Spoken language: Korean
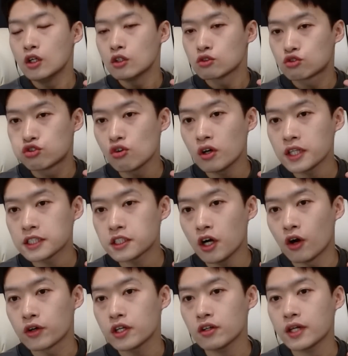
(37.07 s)

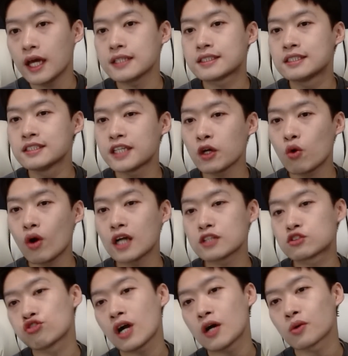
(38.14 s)
중원에서 이렇게 진첸코가
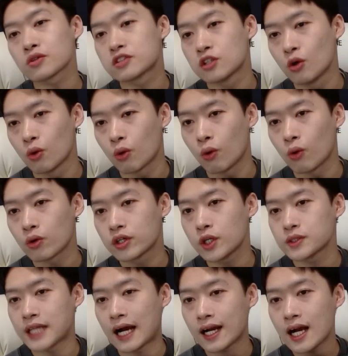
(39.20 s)
중앙으로 들어오고 그리고
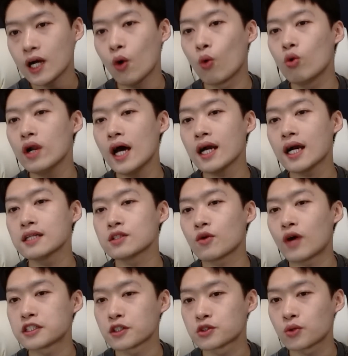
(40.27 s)
자카가 올라가는
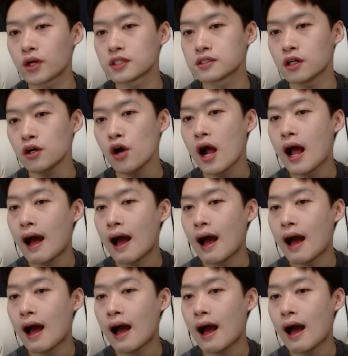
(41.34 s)
과정 속에서